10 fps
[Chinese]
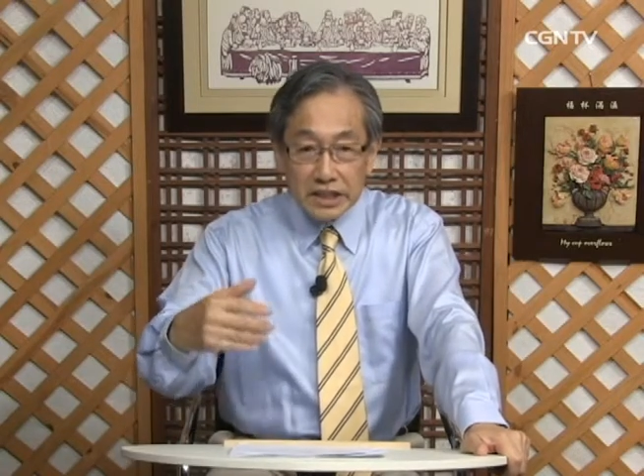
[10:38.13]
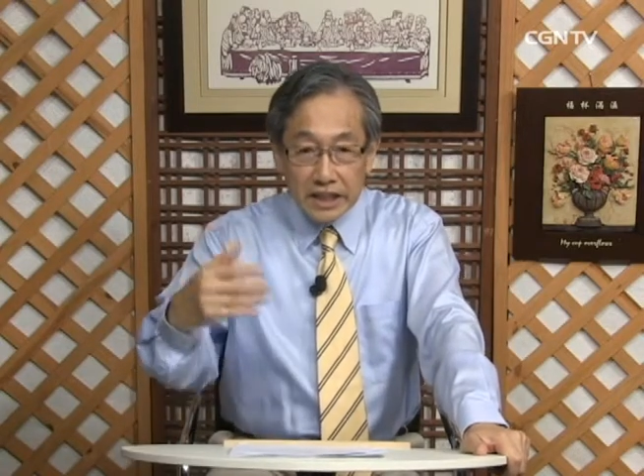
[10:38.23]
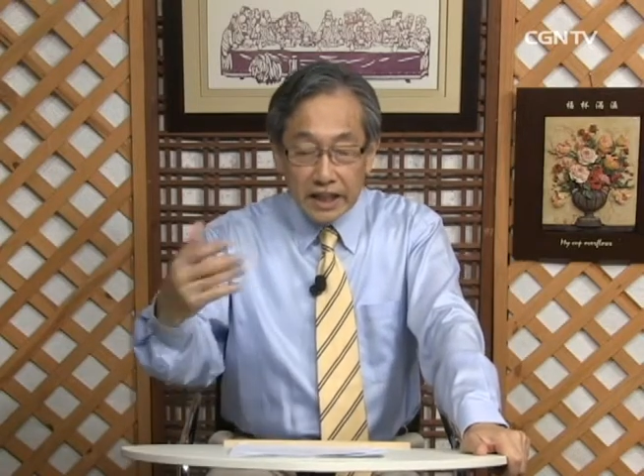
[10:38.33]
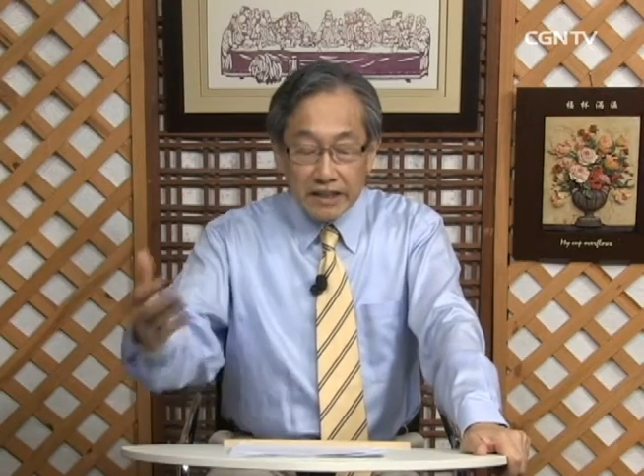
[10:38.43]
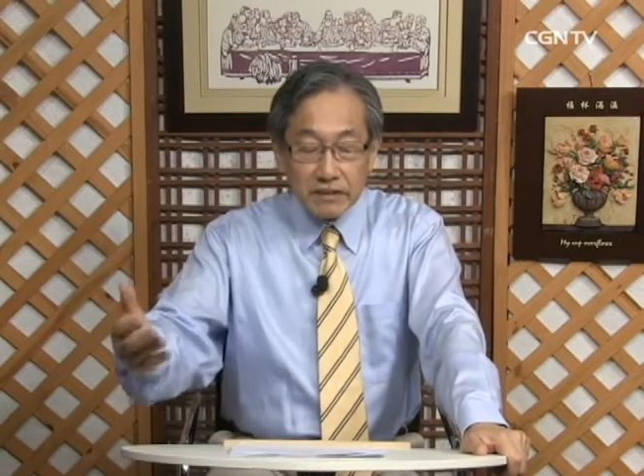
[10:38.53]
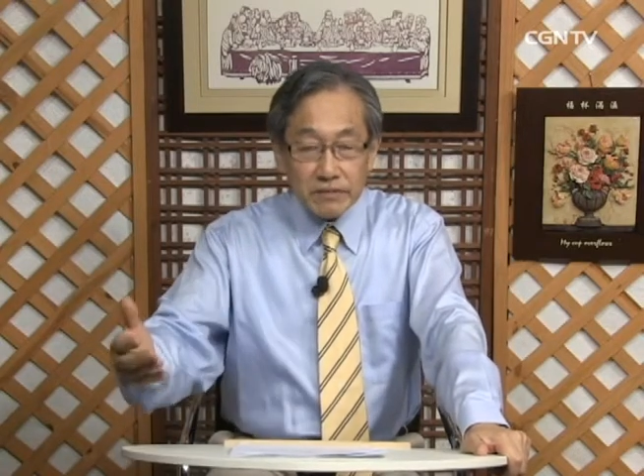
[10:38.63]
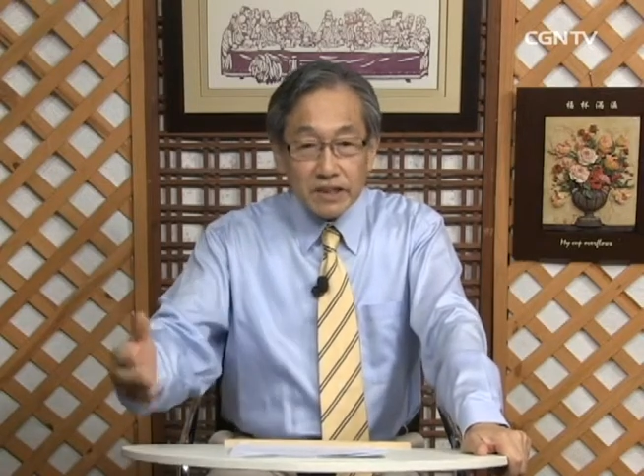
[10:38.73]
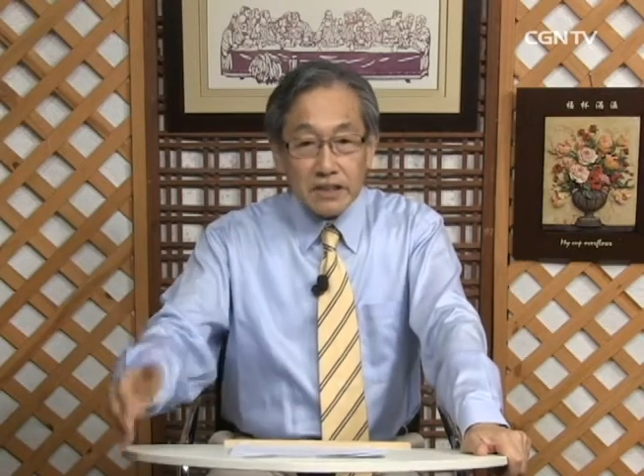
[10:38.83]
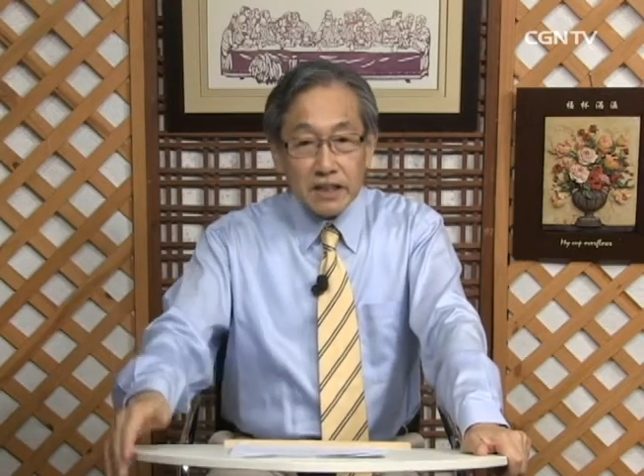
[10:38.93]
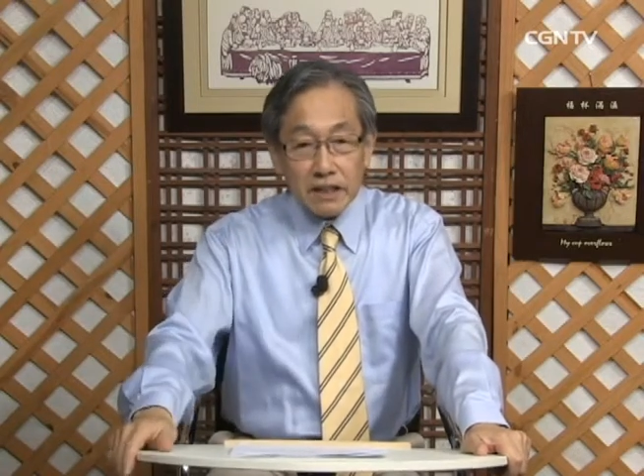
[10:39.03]
给
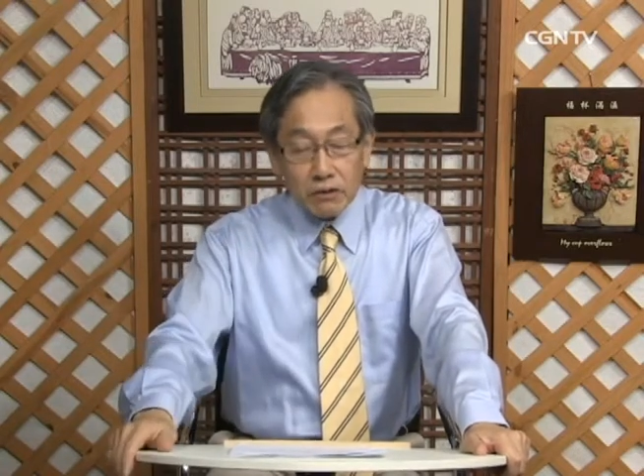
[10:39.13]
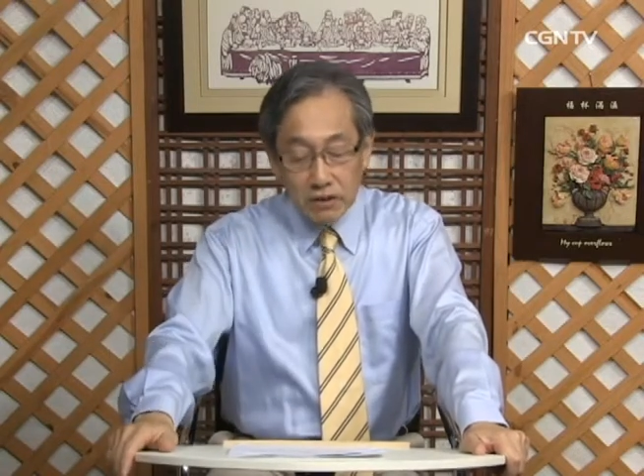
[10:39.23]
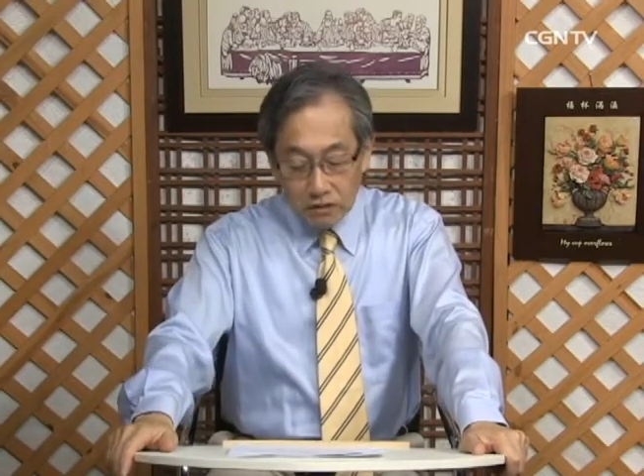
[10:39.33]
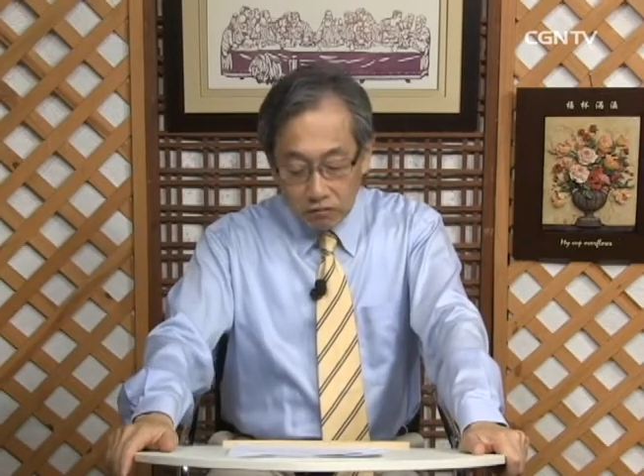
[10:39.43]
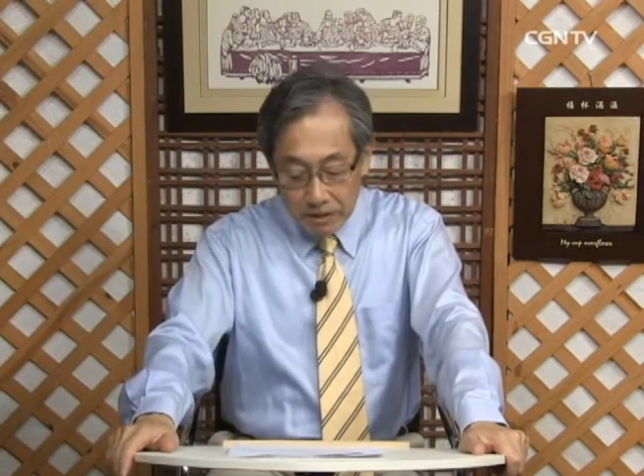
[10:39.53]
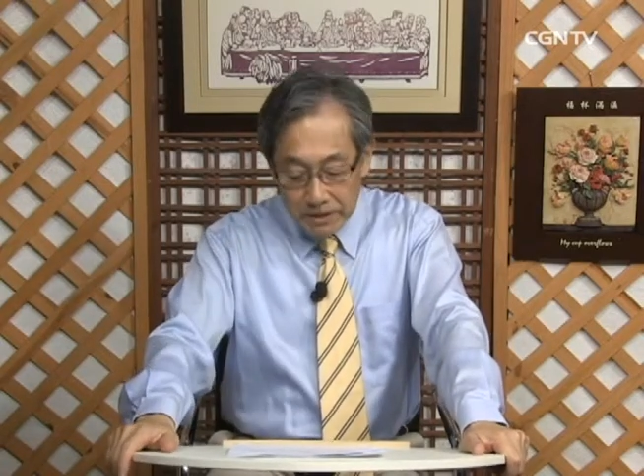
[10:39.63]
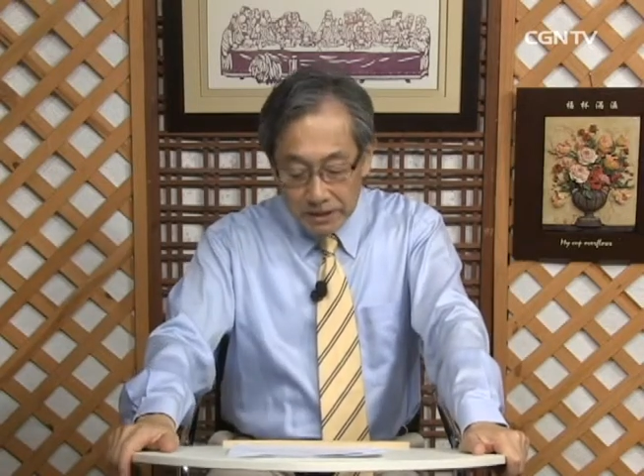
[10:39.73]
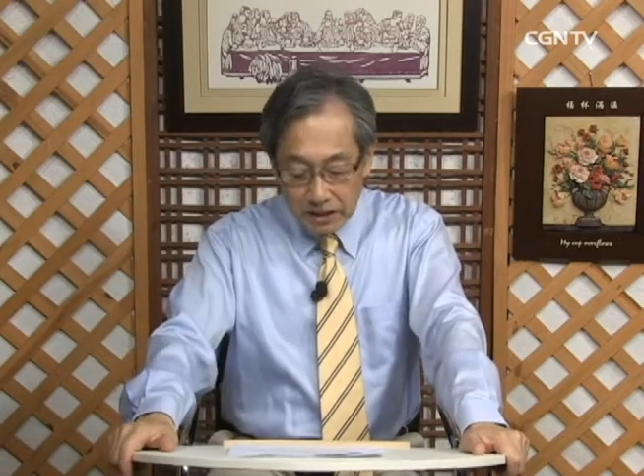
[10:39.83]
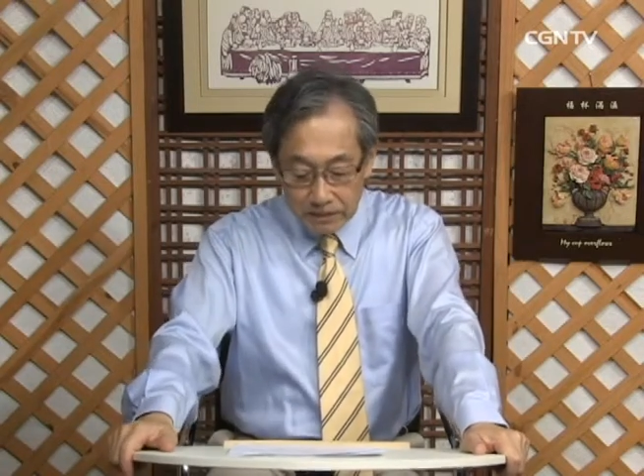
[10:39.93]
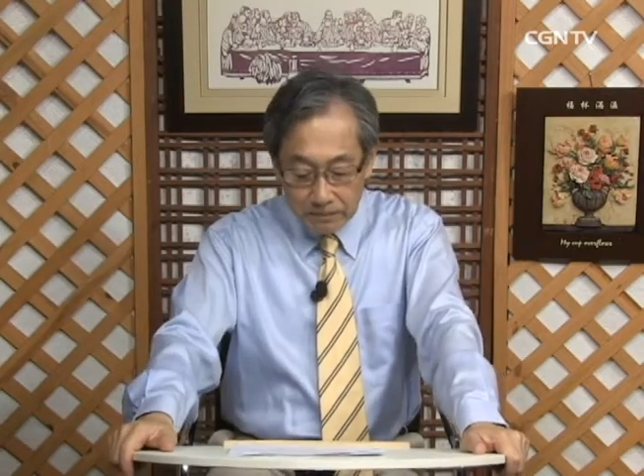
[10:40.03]
那些外面
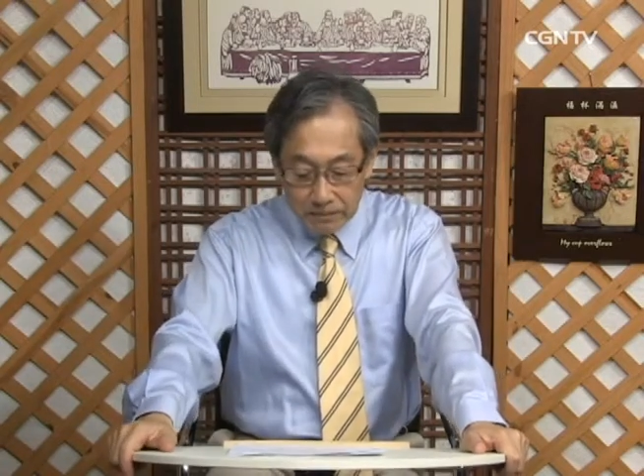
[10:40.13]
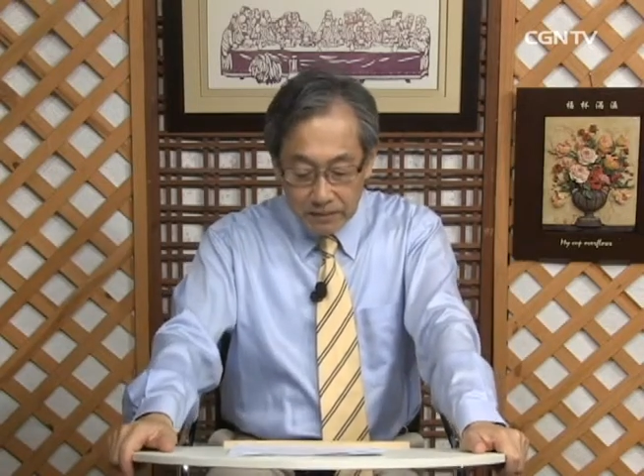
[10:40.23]
的人。